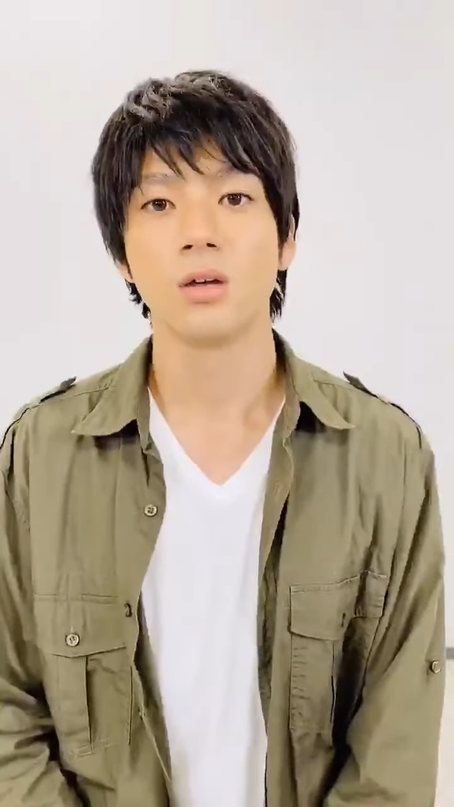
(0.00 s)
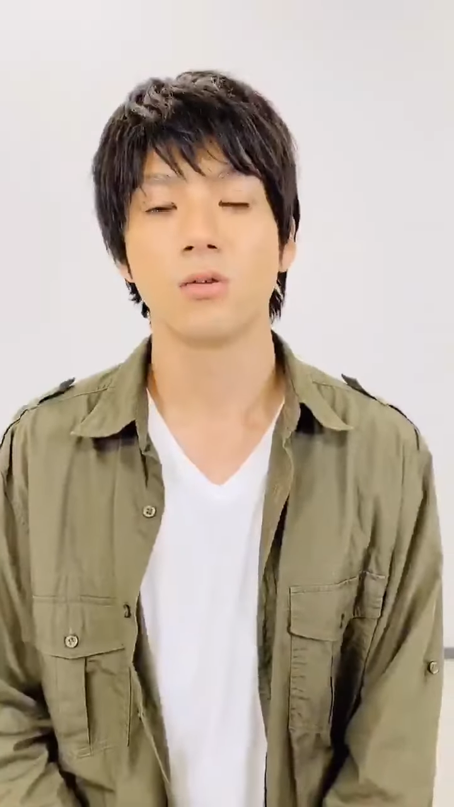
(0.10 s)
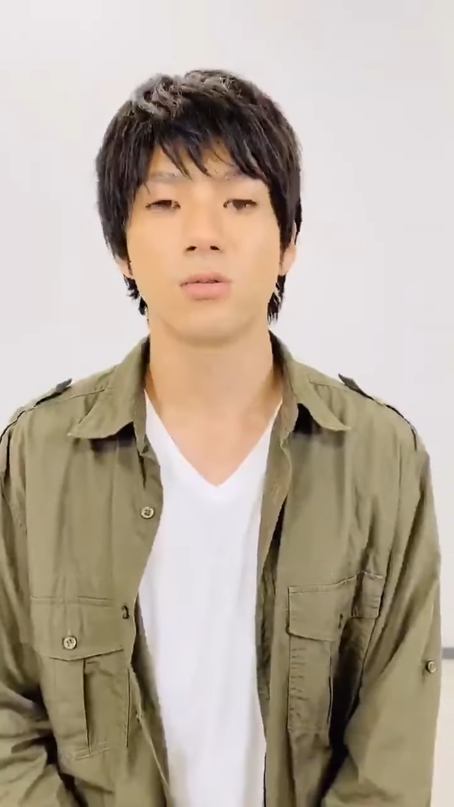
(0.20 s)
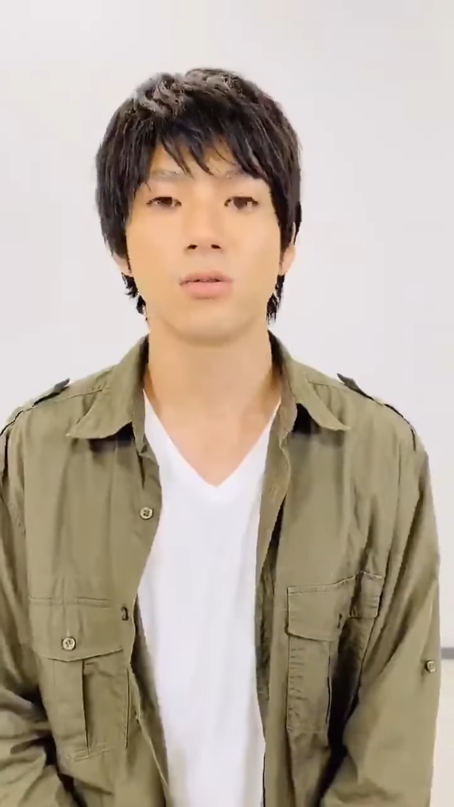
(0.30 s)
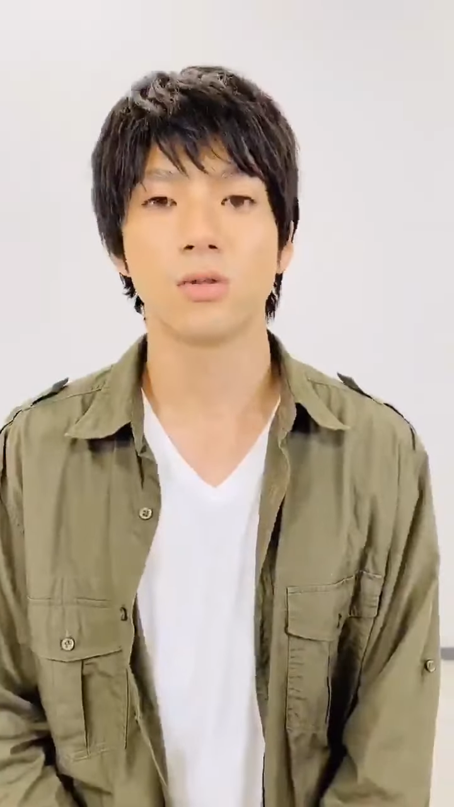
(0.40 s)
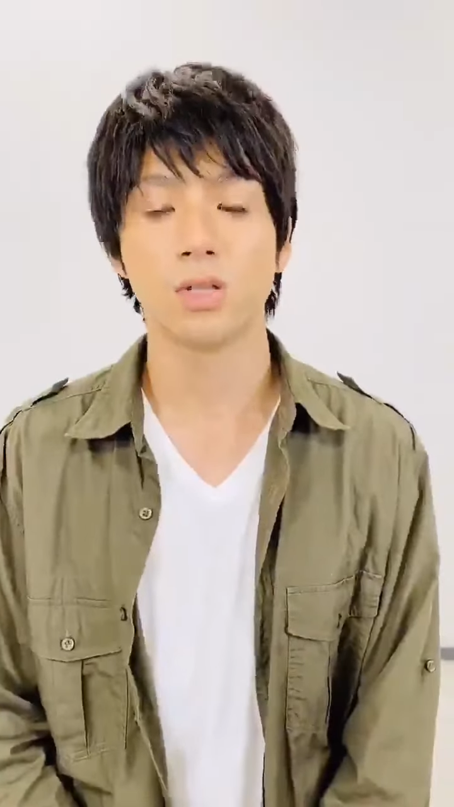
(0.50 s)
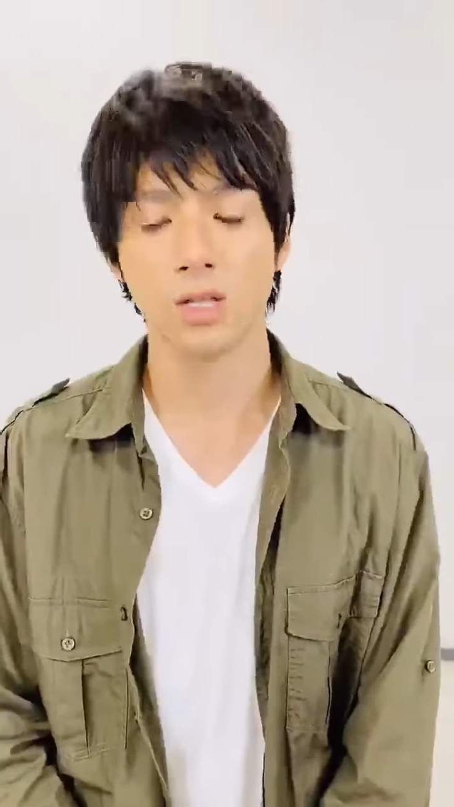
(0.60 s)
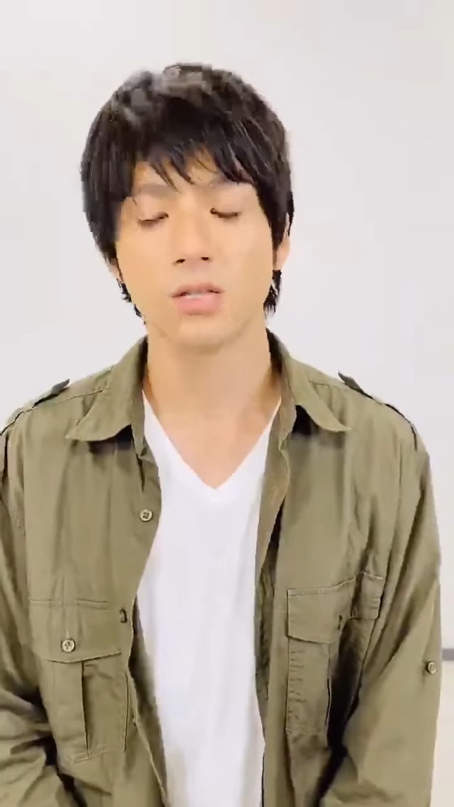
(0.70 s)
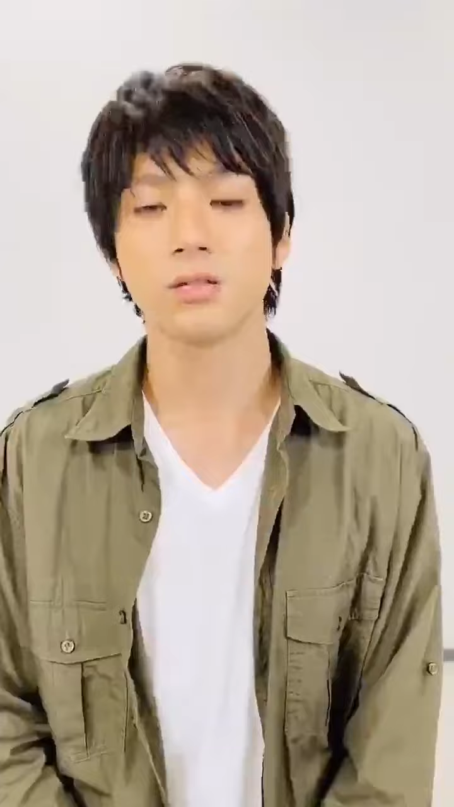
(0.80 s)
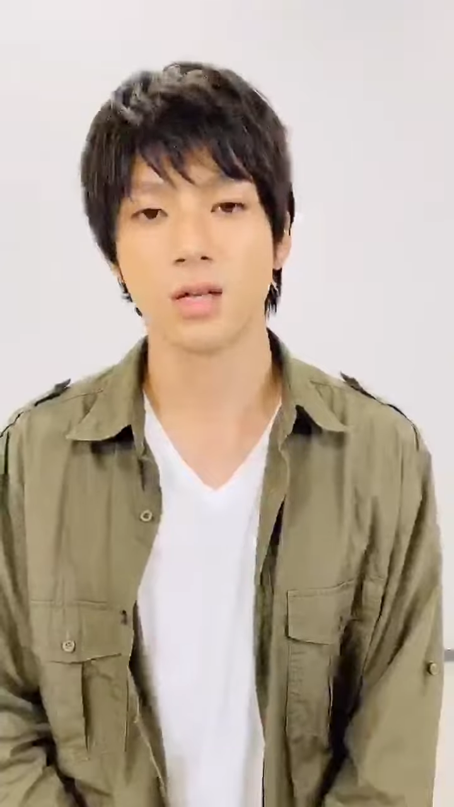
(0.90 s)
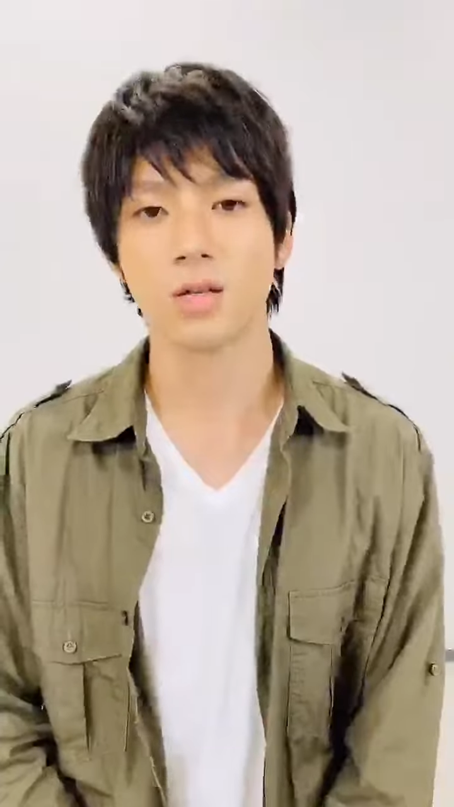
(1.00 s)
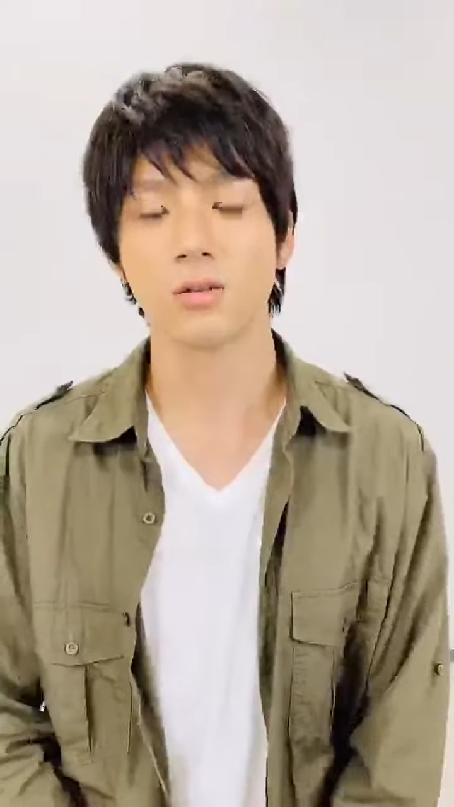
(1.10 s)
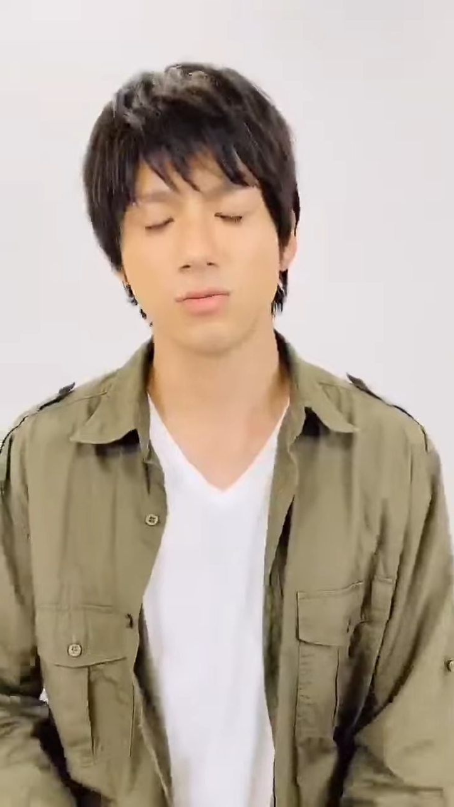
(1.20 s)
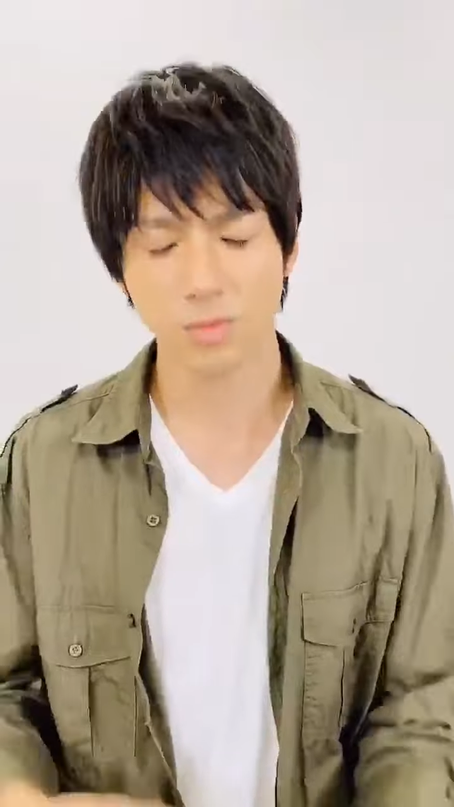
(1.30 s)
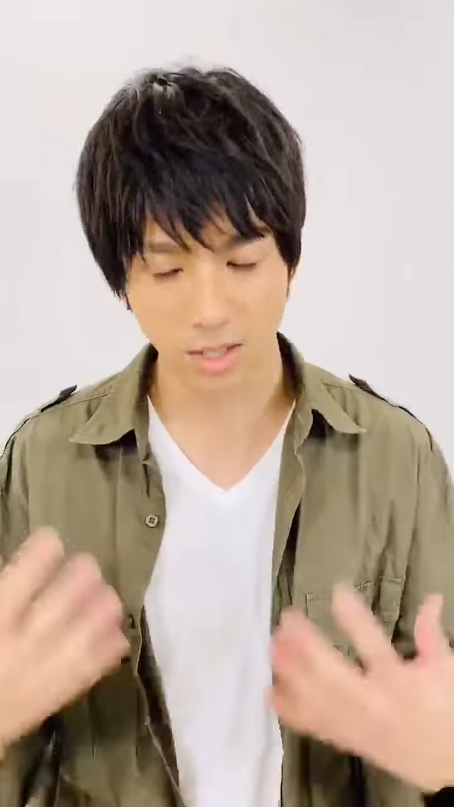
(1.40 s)
ことにですね、
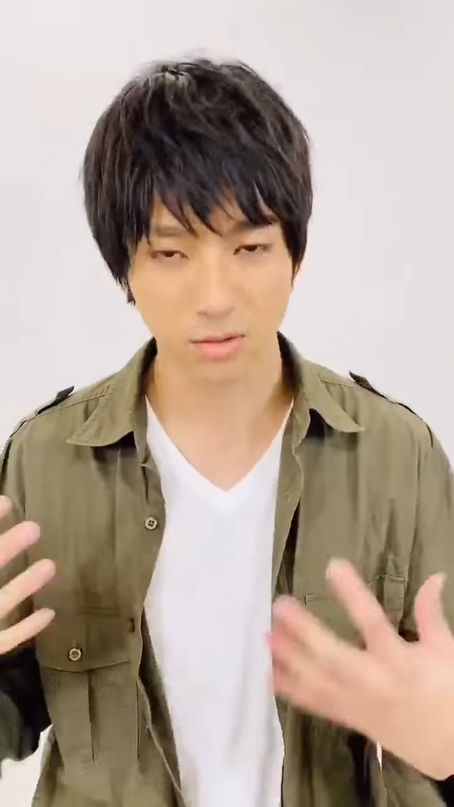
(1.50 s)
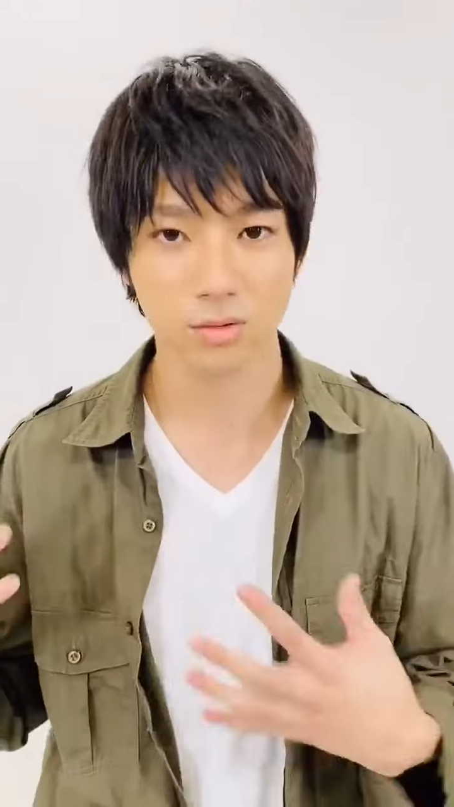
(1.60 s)
うまい